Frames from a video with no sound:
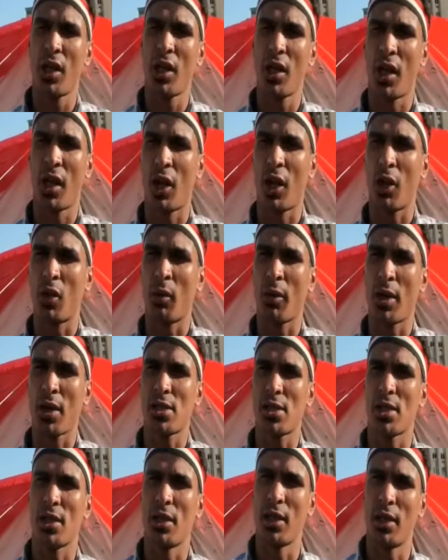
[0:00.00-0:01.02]
يناير على كوبري
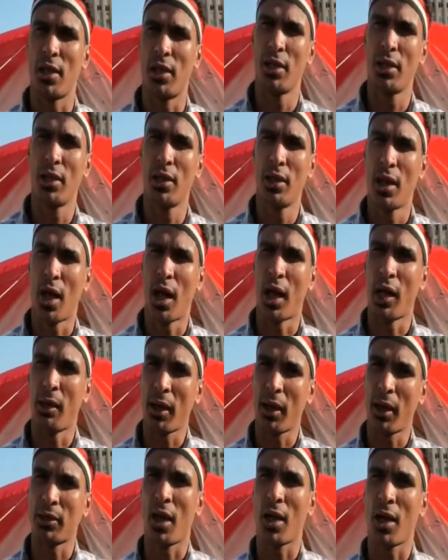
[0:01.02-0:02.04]
راس النيل على
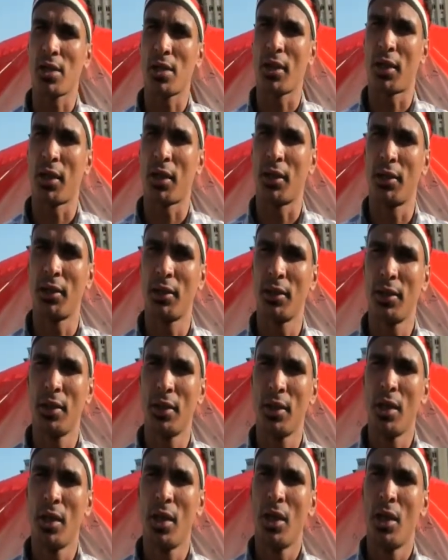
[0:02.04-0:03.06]
بعد العصر كده يوم
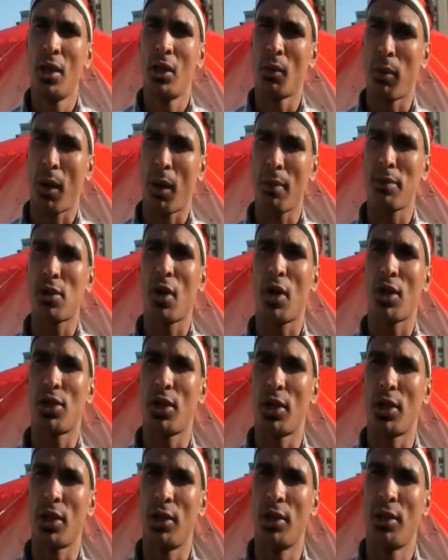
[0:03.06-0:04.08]
كام؟ يوم
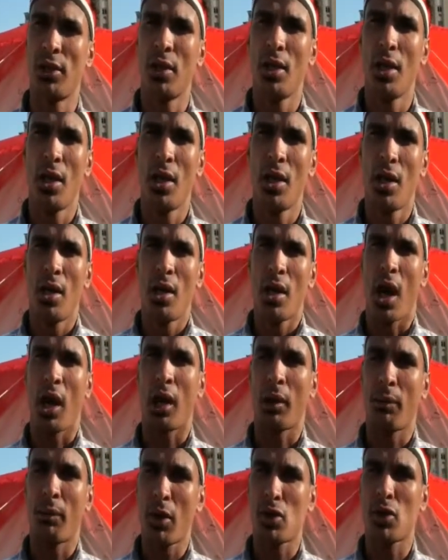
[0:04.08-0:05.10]
25
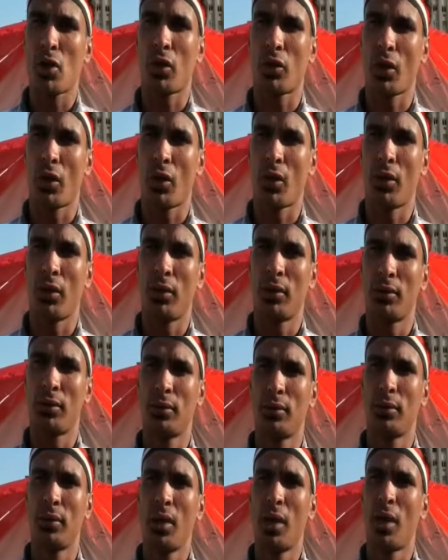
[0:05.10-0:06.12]
عربيه شرطه
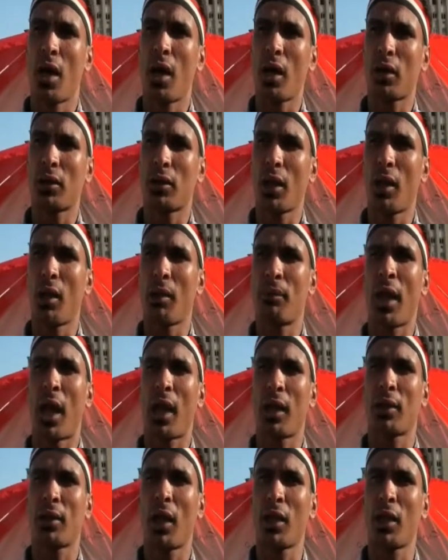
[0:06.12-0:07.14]
اه
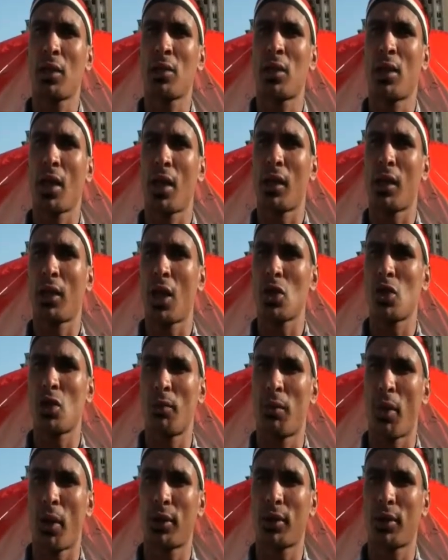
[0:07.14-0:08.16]
بتاع ثلاث ثلاث
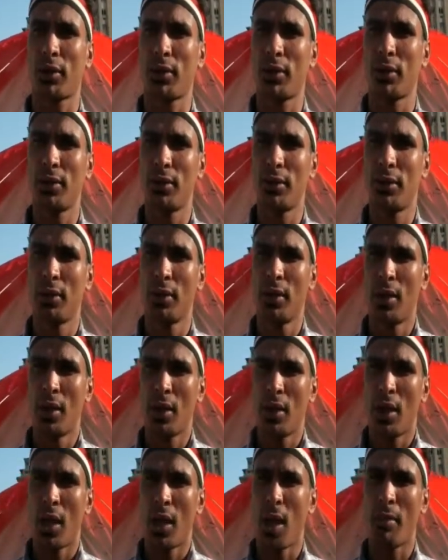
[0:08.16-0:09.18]
ظباط
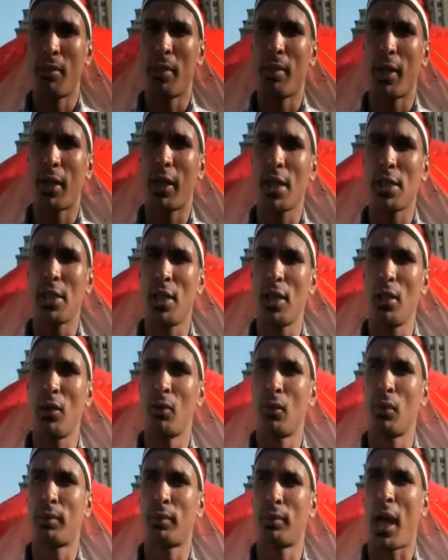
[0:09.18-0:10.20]
امن مركزي
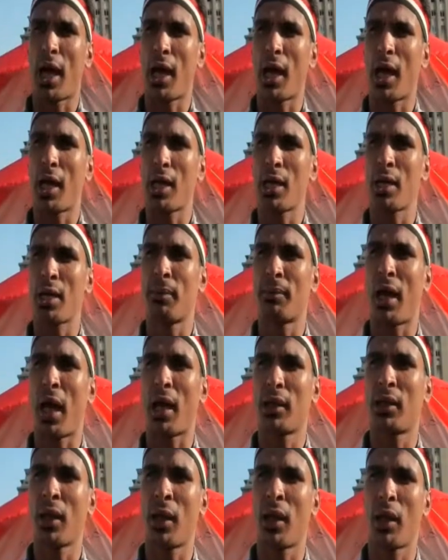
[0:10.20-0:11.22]
وبتاع
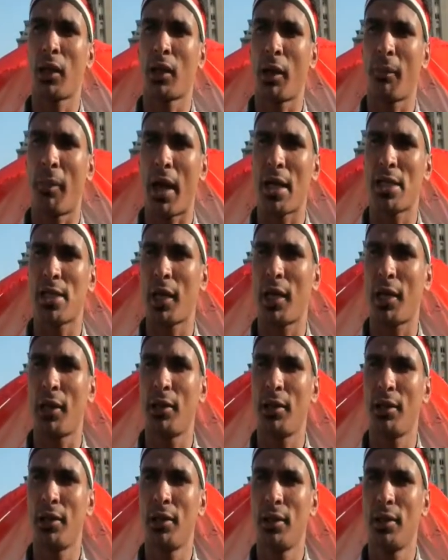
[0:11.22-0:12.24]
بتاع ثلاث اربع عساكر
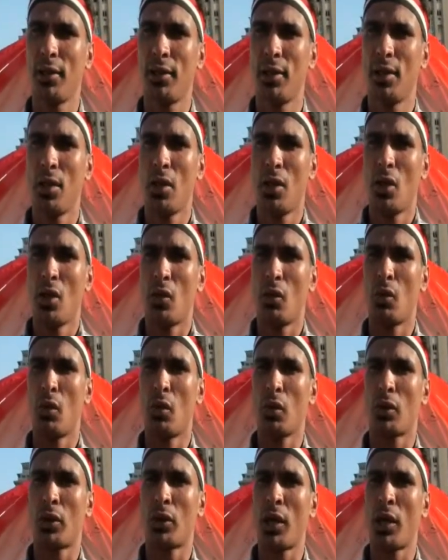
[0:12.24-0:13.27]

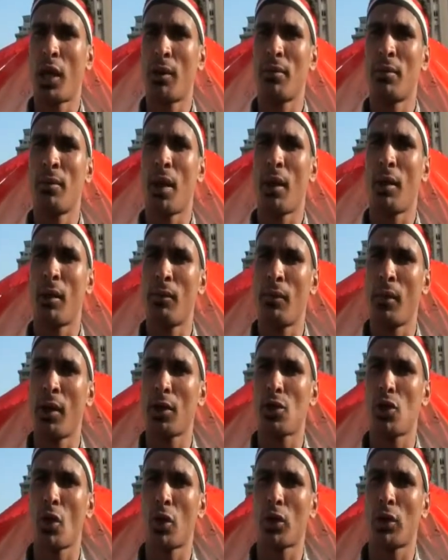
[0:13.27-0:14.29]
واثنين امن
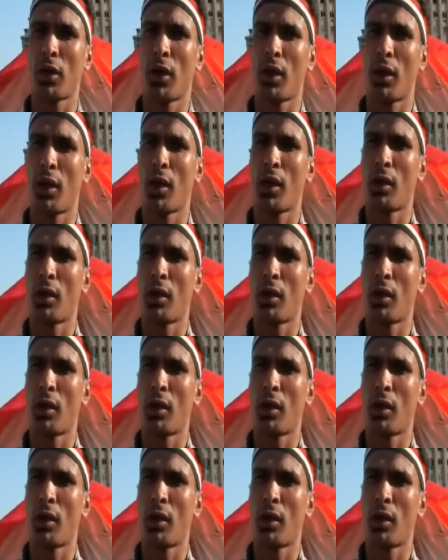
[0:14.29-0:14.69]
امنات شرطه